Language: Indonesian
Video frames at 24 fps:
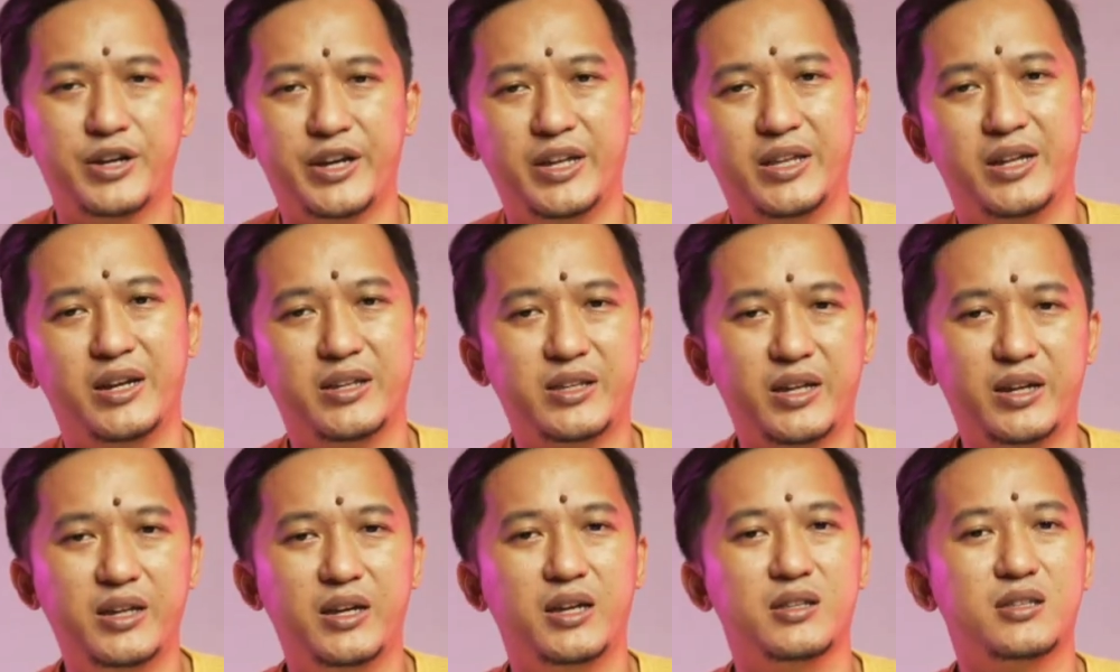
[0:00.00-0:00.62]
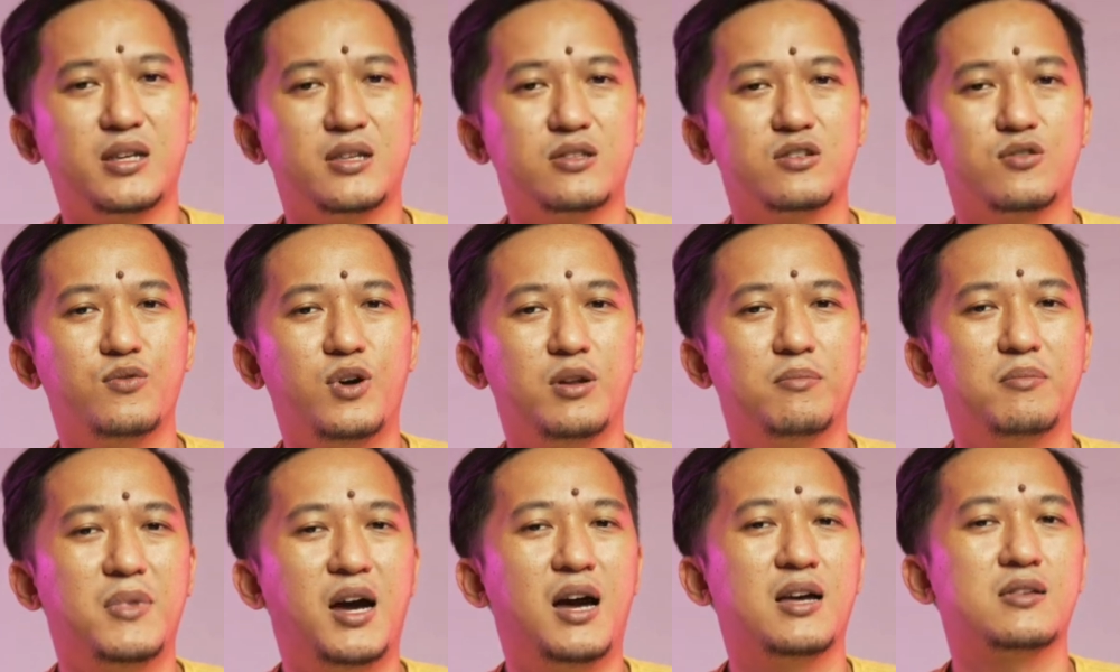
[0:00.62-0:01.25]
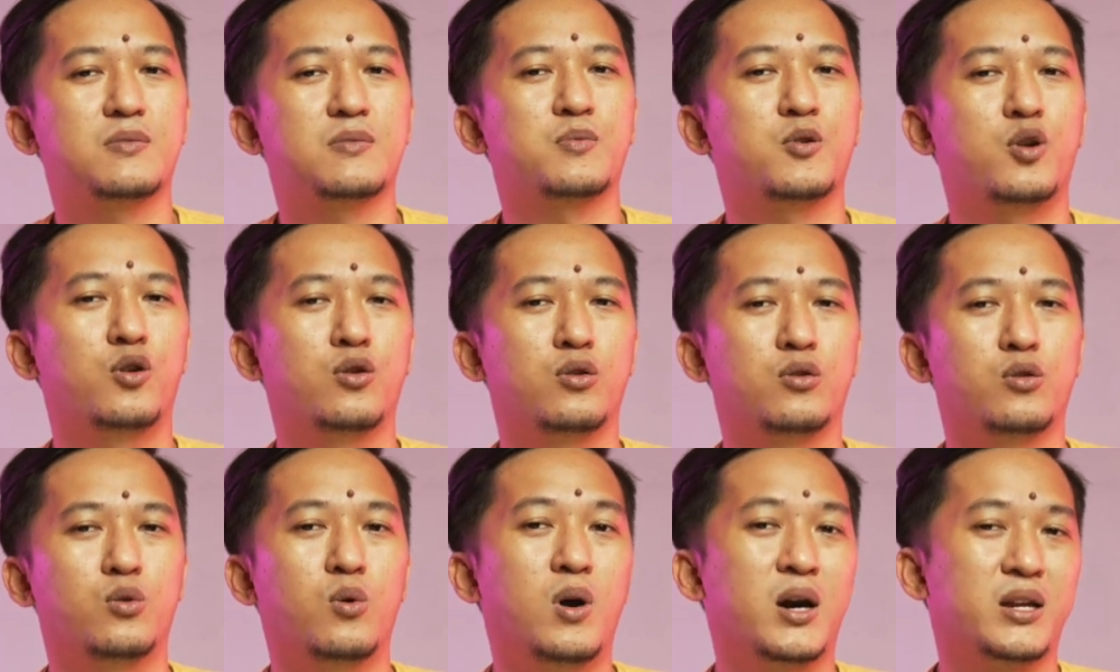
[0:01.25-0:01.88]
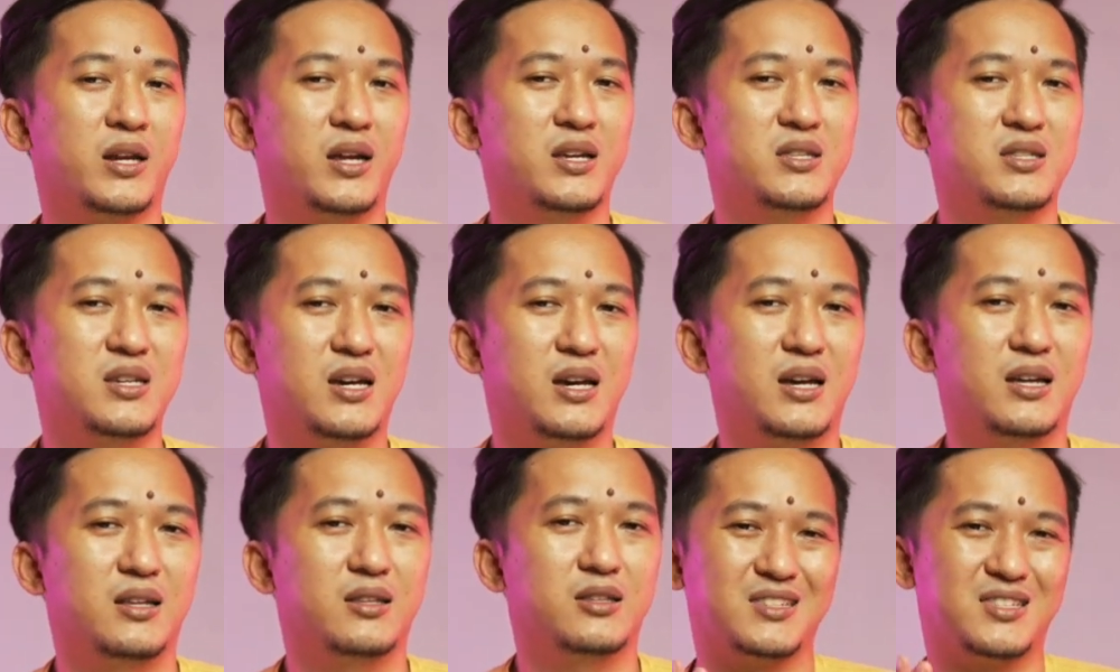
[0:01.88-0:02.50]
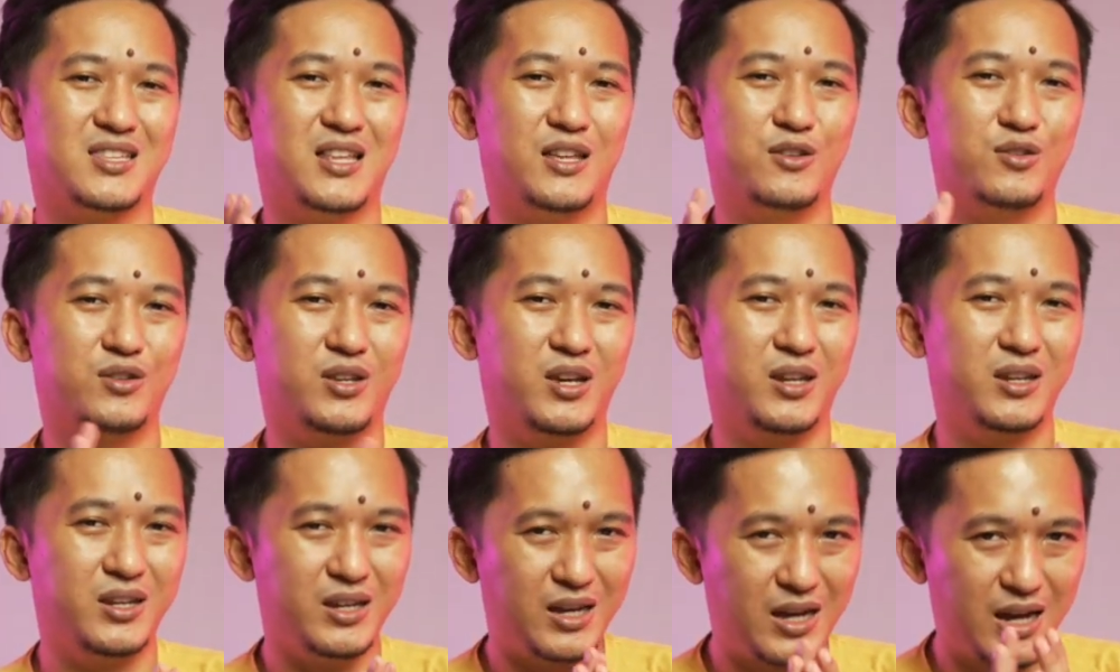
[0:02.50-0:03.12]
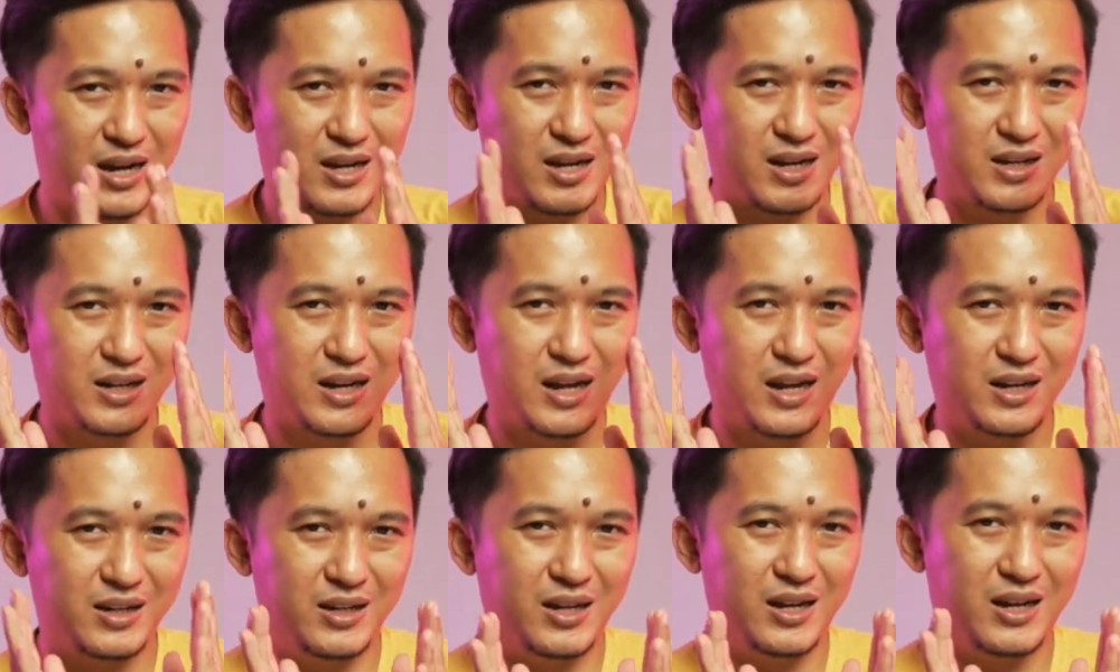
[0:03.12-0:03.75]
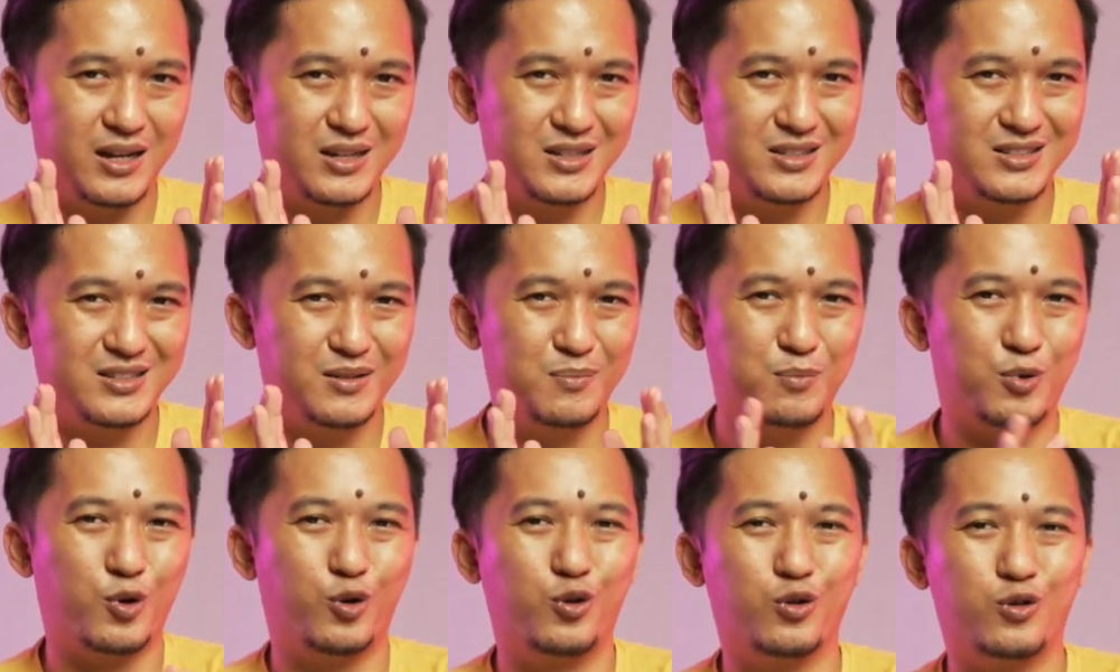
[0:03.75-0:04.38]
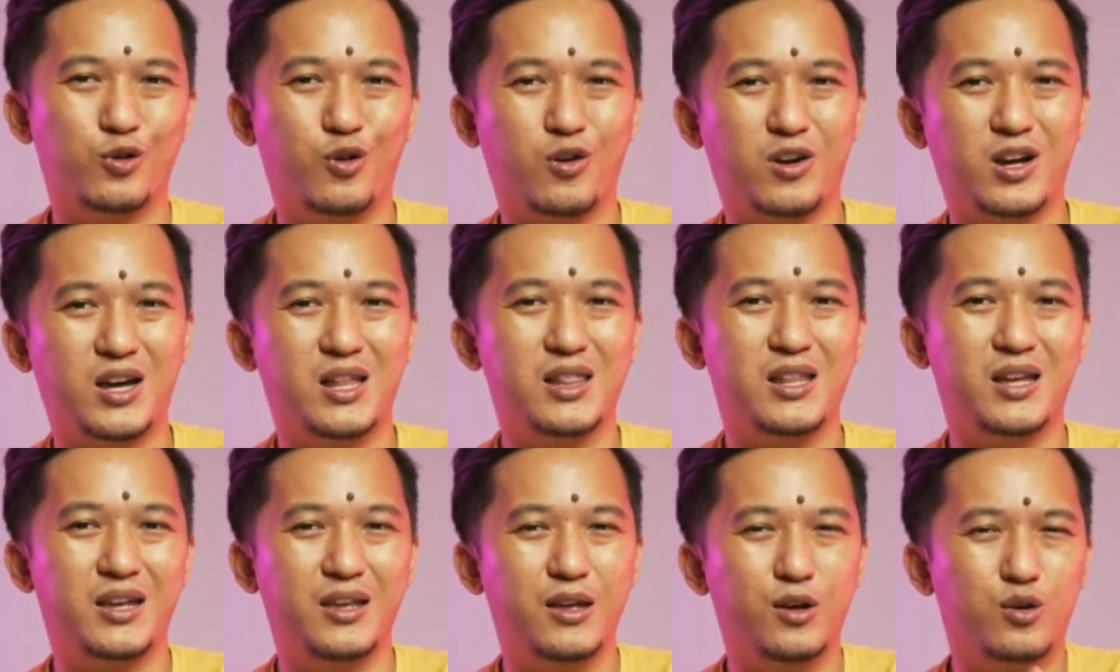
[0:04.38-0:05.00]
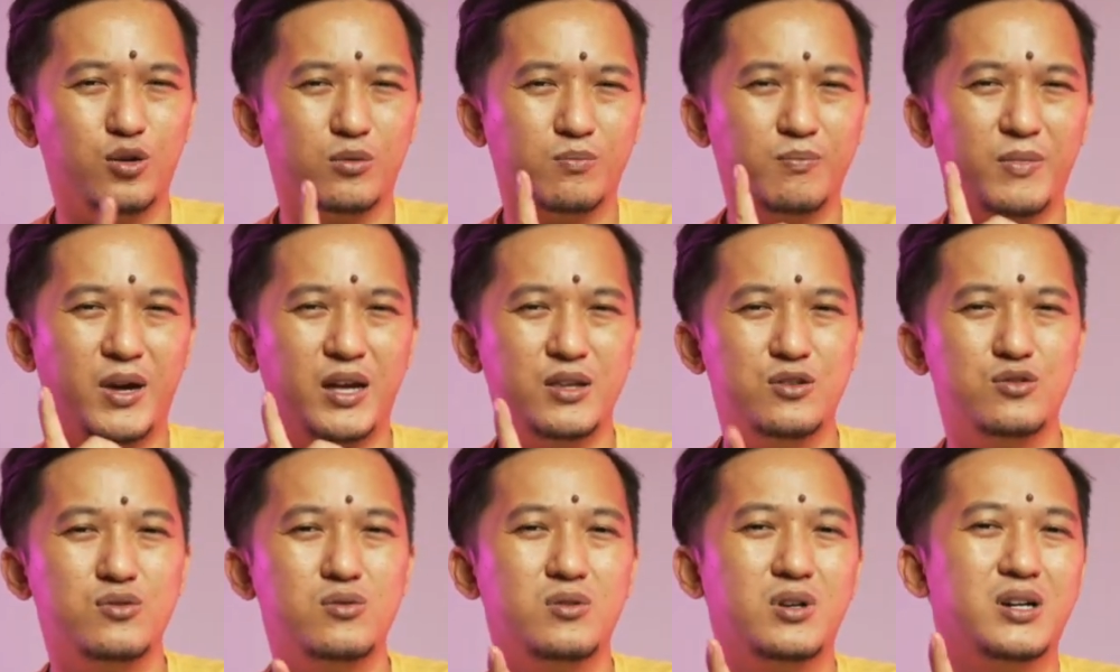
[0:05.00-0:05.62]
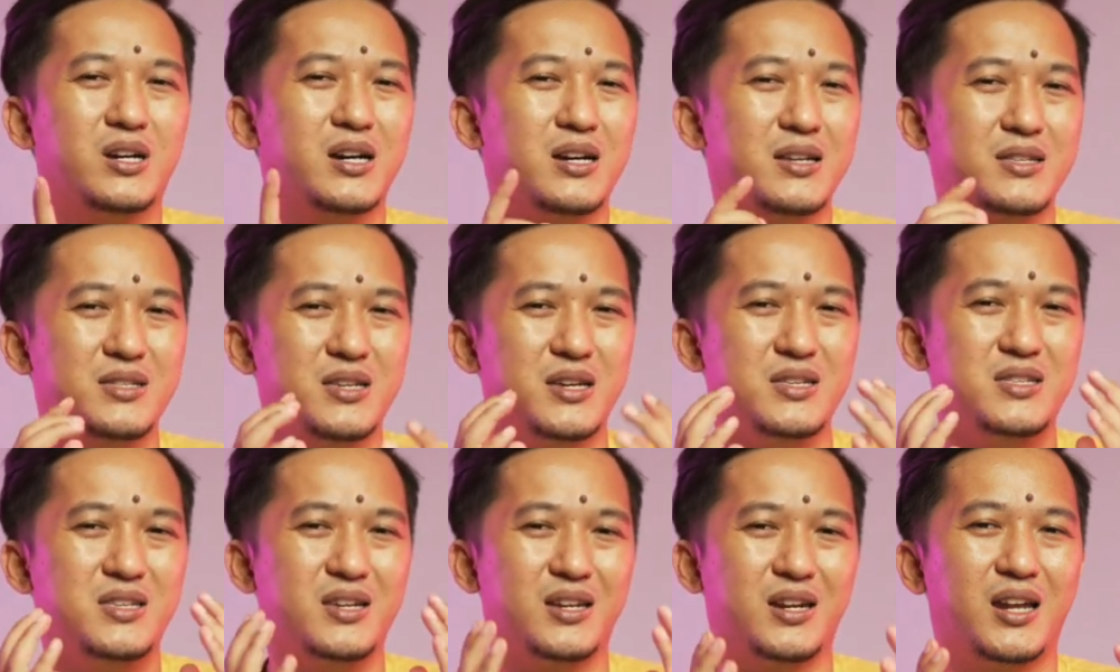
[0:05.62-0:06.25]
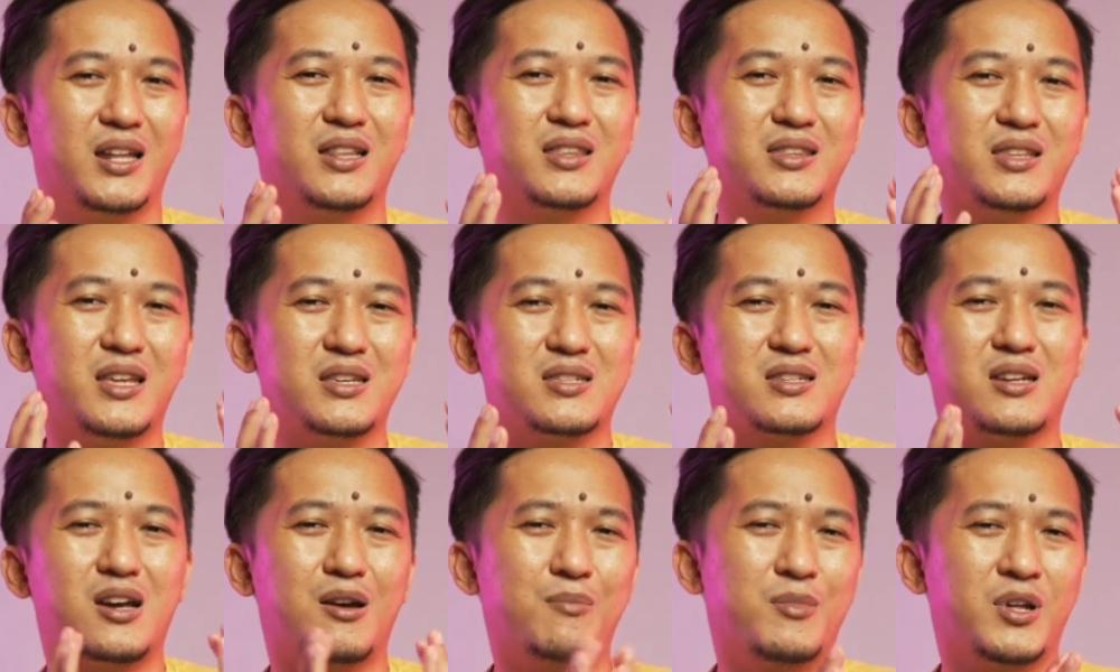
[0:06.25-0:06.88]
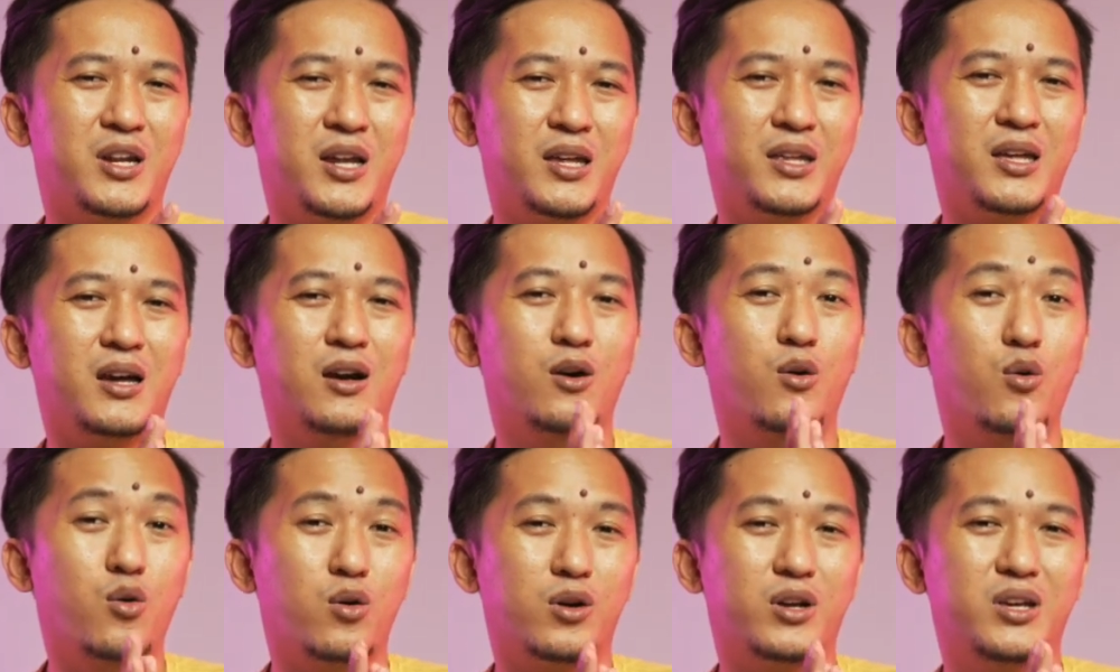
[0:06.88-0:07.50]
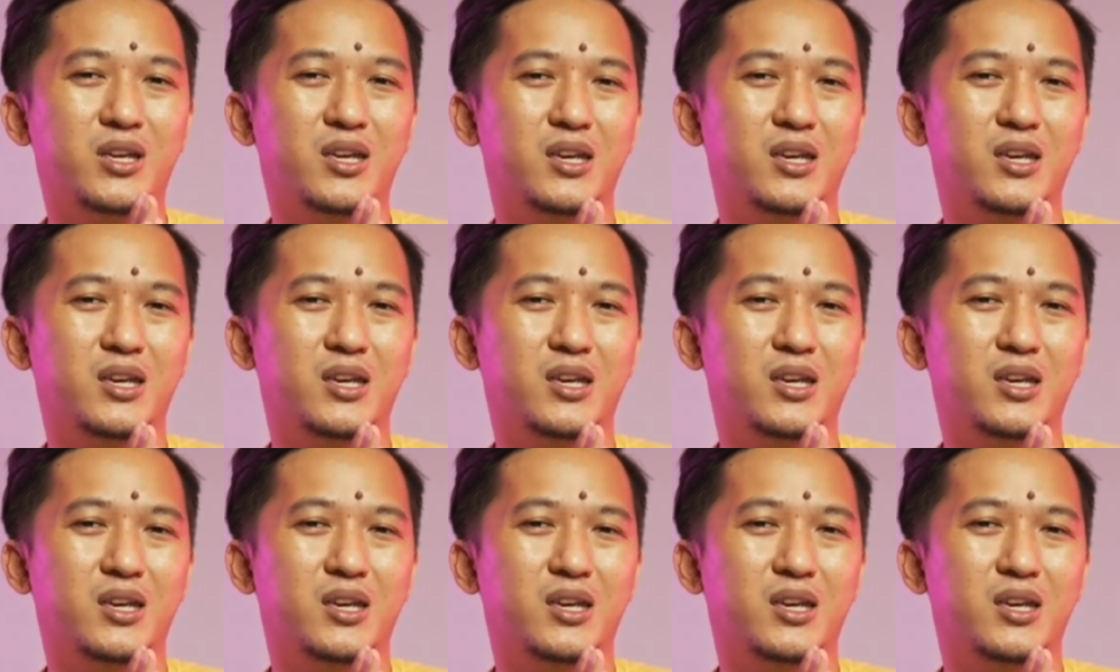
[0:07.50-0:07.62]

oke dari tadi kita cuman bahas produk luar aja selanjutnya ini akan ada produk lokal yang ikut maju ke jajaran tas kamera yang oke.